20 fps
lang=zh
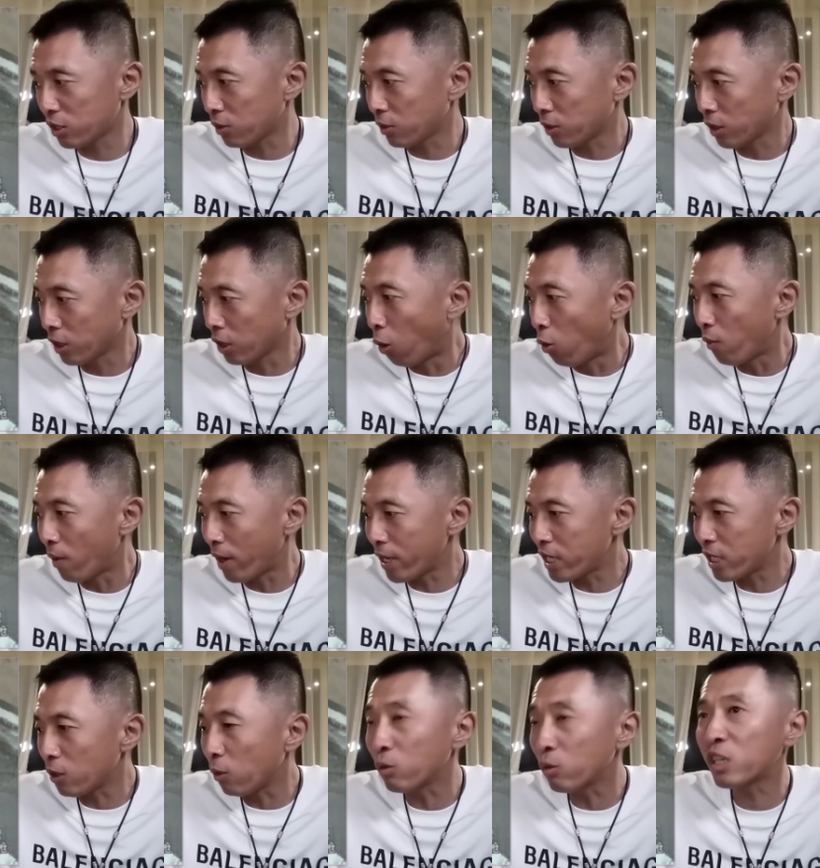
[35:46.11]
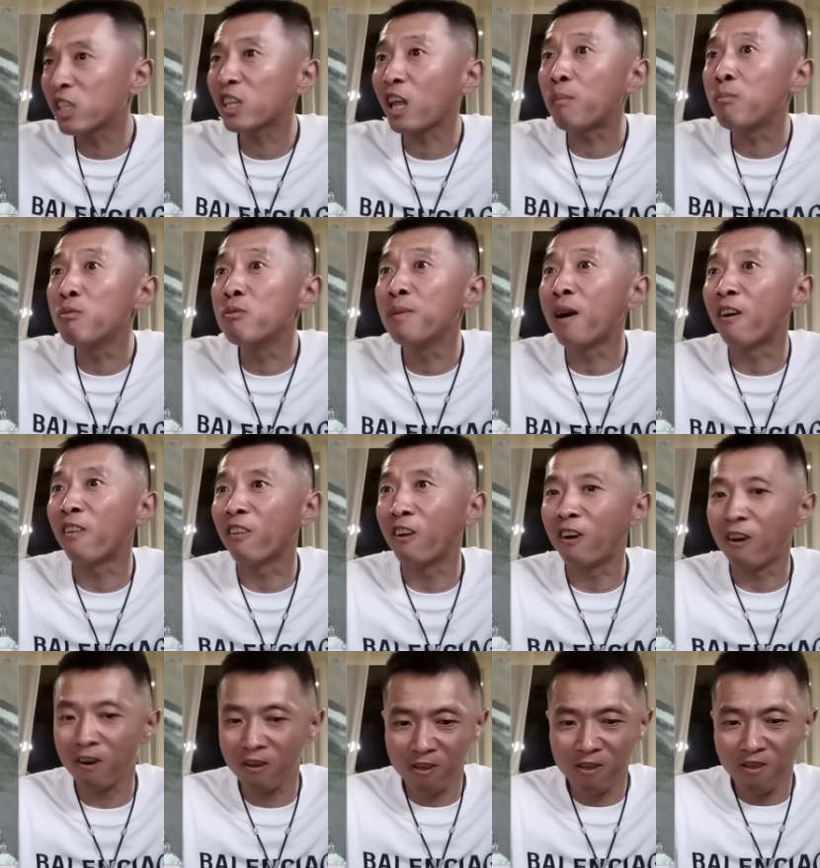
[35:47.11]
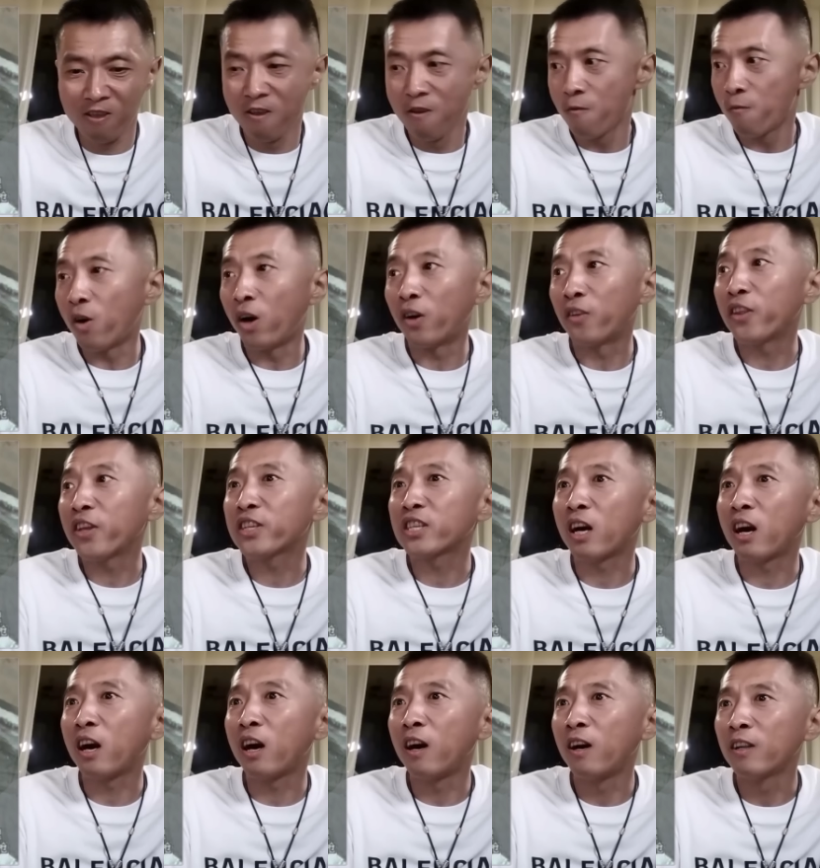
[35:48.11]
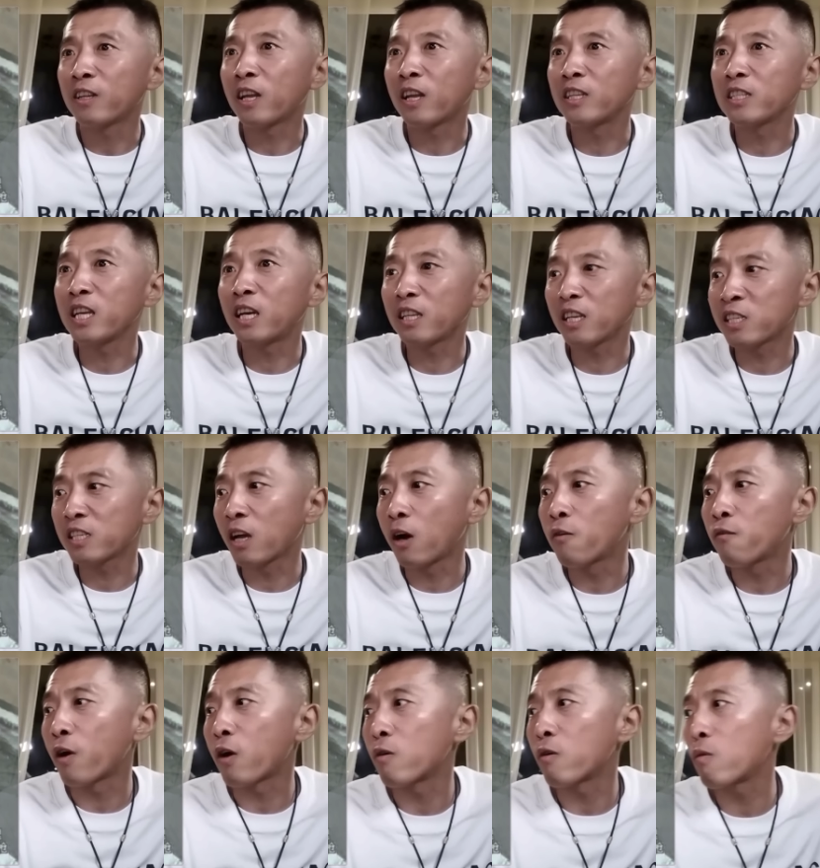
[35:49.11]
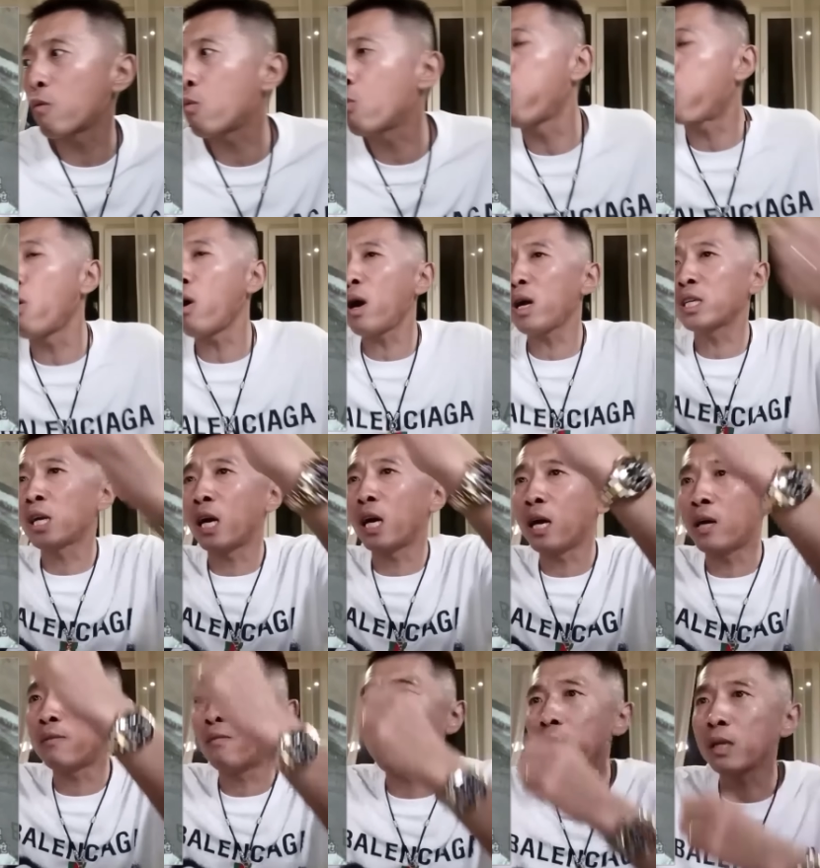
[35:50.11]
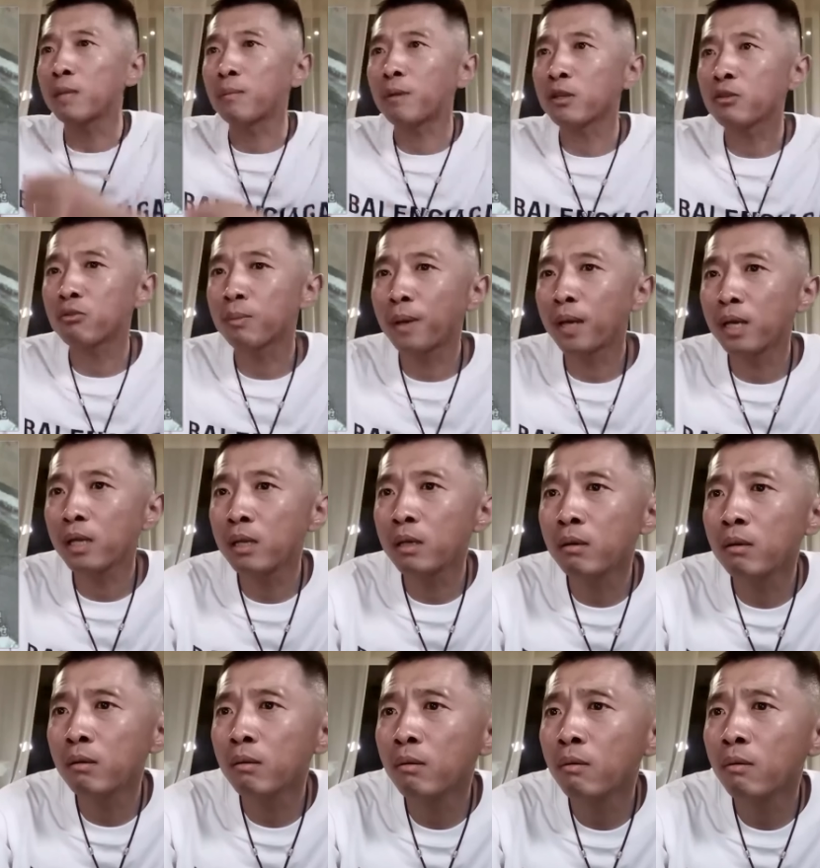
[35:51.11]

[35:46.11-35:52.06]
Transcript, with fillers: 扣完之后这大木板子。往那啥，他家那个仓房，咵嚓往里面随便一扔，